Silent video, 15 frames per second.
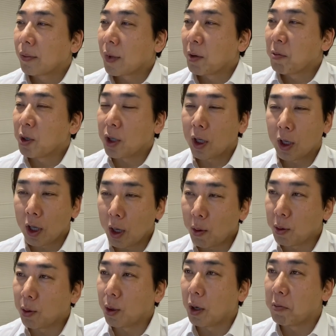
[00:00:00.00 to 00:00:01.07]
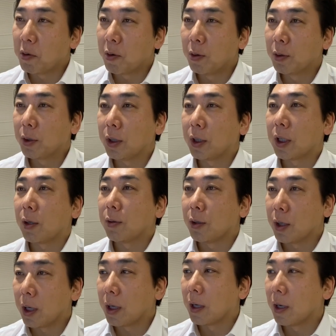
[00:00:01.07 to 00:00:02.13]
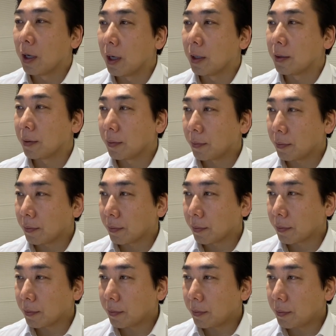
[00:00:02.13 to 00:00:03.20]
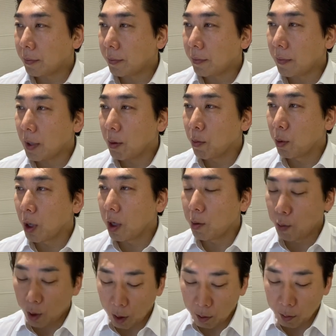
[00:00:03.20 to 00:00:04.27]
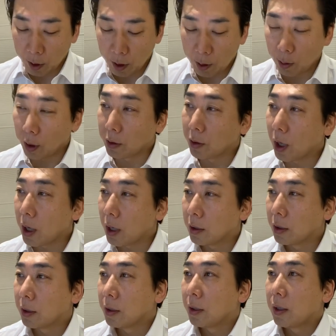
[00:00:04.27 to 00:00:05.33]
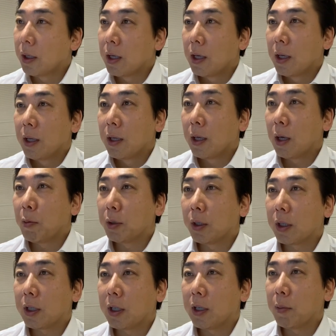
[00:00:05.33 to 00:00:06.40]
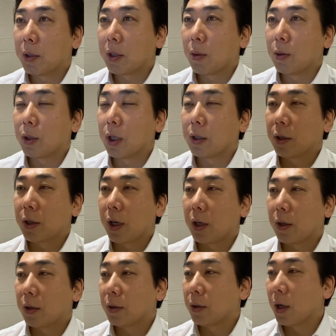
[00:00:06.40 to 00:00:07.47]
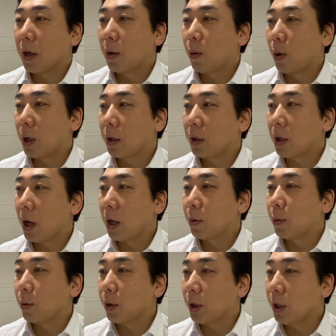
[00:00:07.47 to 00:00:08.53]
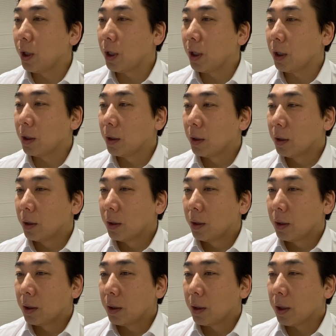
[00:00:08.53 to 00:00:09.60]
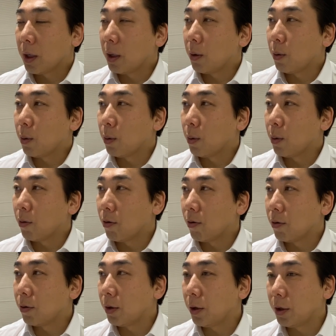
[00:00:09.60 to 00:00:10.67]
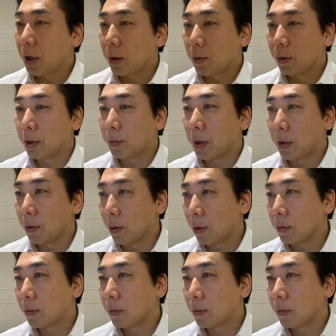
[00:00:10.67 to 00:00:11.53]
知らないことがもう多すぎちゃうんで、はい、何もかも勉強ですね。で山崎正夫先生がですね終わった後にえっ、ー、とクリスチャン・コーチマンの